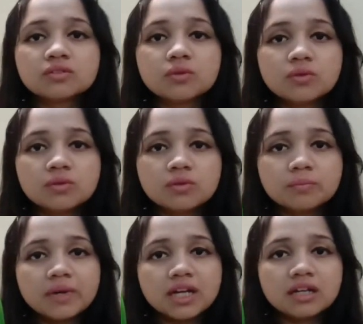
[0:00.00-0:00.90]
तो
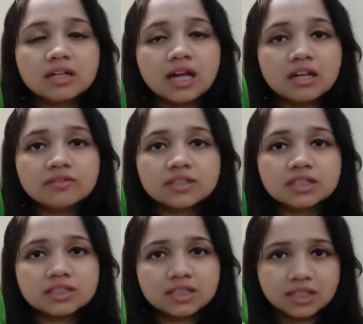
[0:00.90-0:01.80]
मैं एलोवेरा
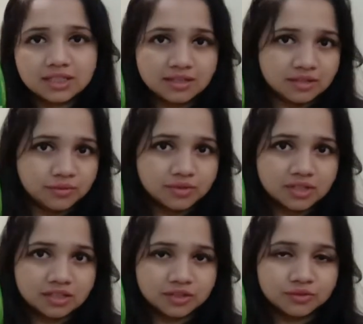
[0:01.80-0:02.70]
की जगह ये यूज़
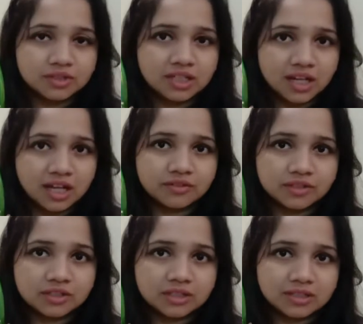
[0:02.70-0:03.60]
करती हूँ ये
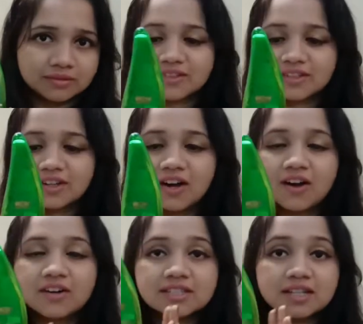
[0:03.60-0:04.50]
एलोवेरा जेल
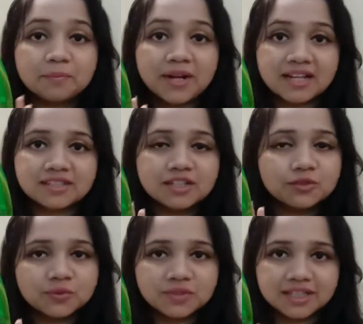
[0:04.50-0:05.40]
और इसका प्राइस है
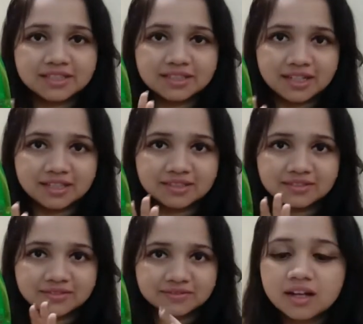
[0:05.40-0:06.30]
टू नाइन्टी
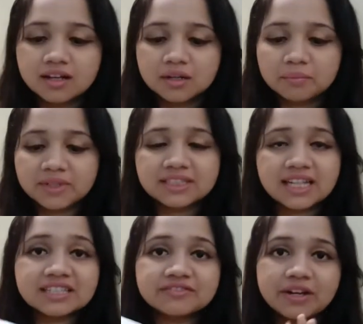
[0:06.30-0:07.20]
नाइन
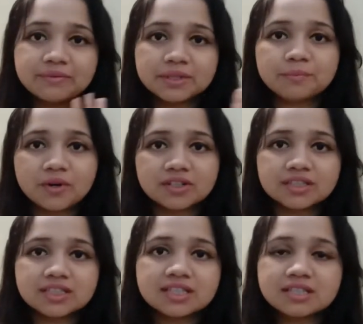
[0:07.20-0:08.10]
नेक्स्ट फेवरेट
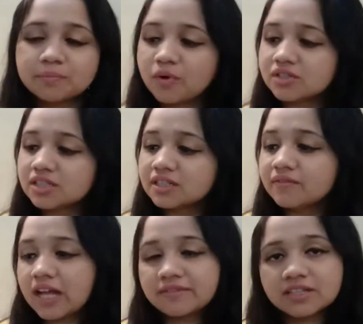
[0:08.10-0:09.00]
प्रोडक्ट इज़
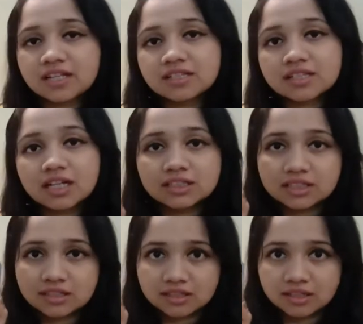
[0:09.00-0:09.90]
पॉजिटिव लाइफ साइंस का
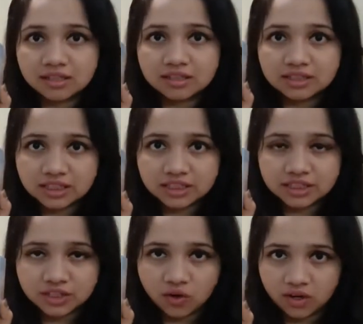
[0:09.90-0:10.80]
दिस टी
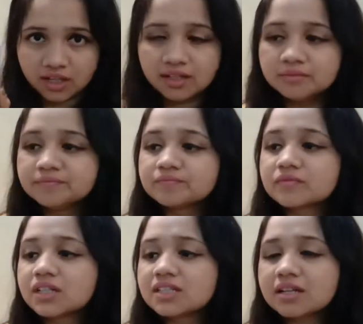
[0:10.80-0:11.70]
ट्री ऑयल
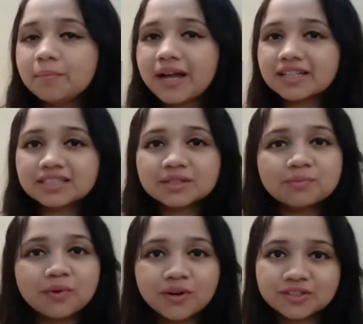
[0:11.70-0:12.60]
इसका पैकेजिंग
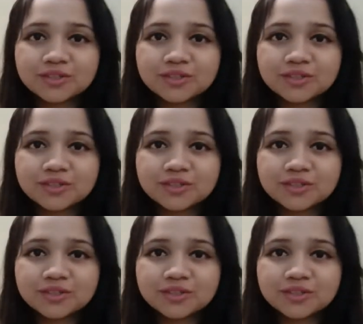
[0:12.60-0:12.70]
बहुत